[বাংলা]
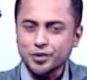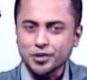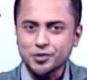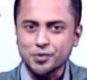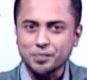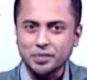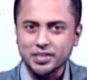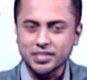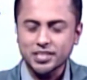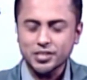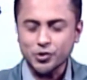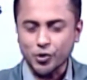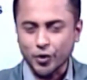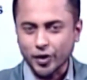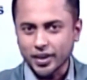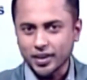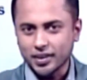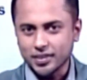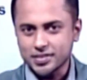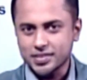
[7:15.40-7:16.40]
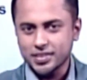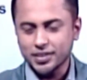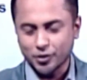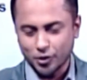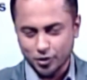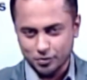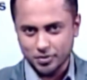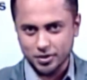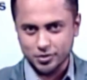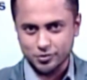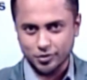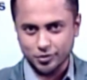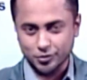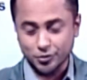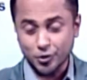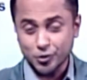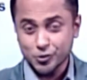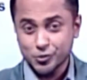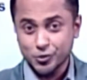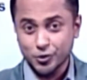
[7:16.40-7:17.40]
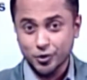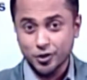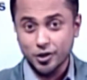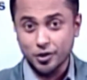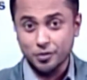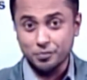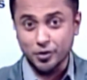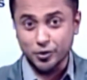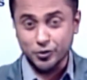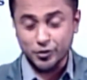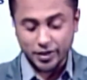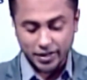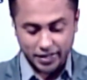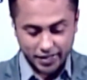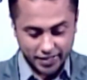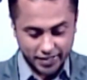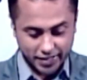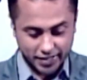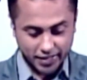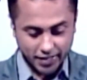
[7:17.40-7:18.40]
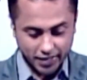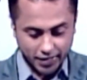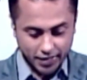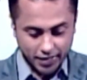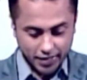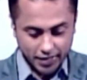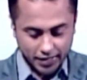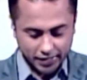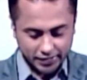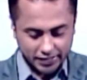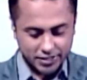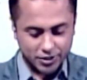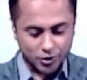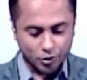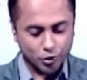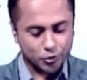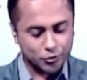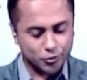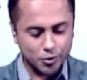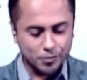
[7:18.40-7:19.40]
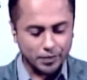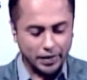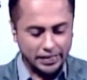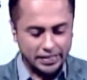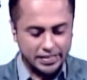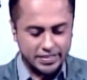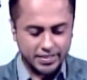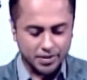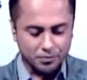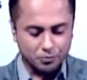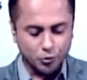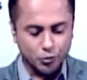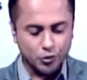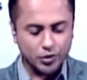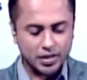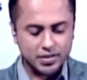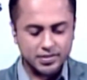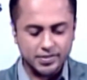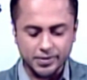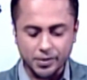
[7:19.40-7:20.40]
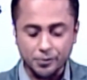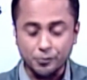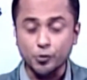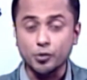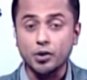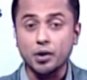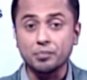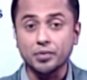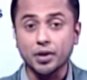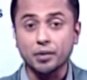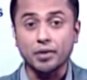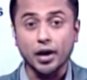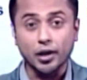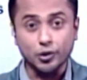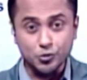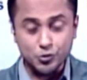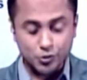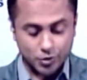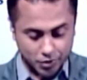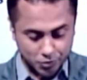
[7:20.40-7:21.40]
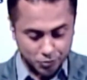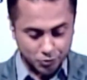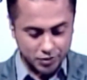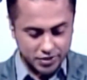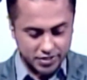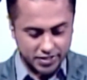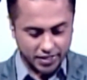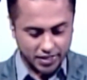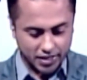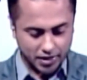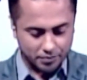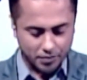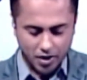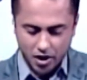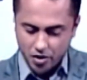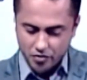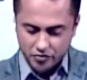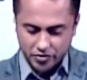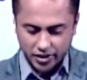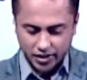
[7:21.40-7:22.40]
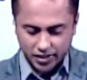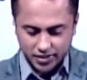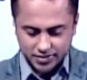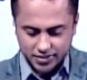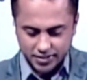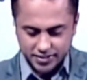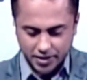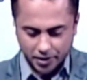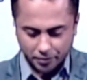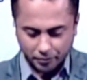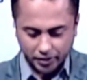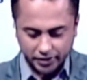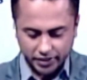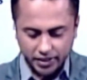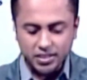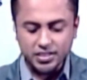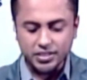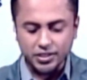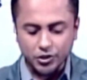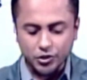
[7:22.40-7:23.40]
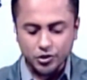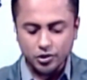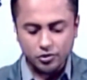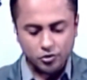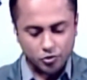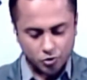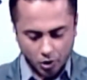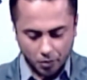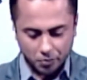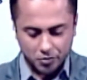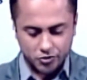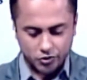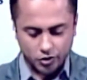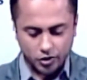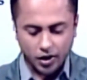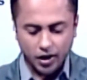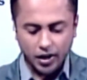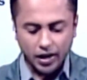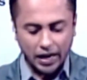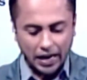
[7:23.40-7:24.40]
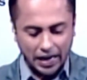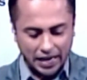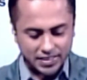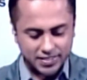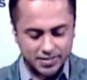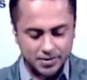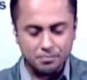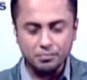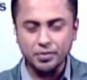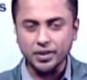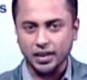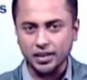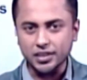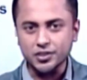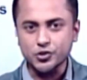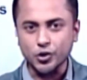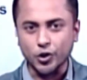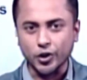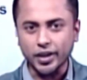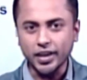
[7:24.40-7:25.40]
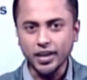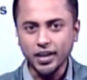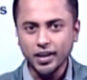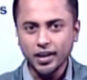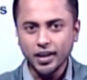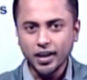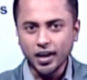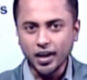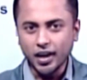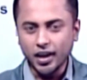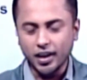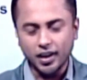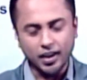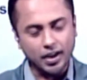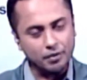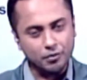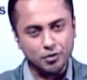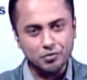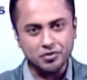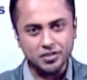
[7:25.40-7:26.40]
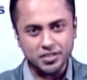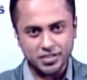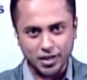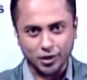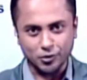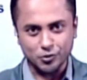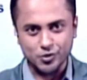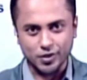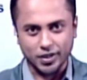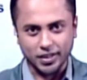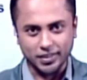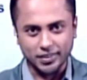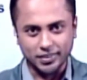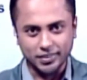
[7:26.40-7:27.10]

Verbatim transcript: শিল্পীদের সঙ্গে আছি রহমান রণ দর্শক বিরতির আগে দেশের অর্থ বাণিজ্যে ভূ রাজনীতির প্রভাব নিয়ে আমরা আলোচনা করছিলাম ফ্রিল্যান্সার সাংবাদিক শিক্ষক ও গবেষক আসিফ বিন আলীর সঙ্গে আবার ফিরছি আলোচনায়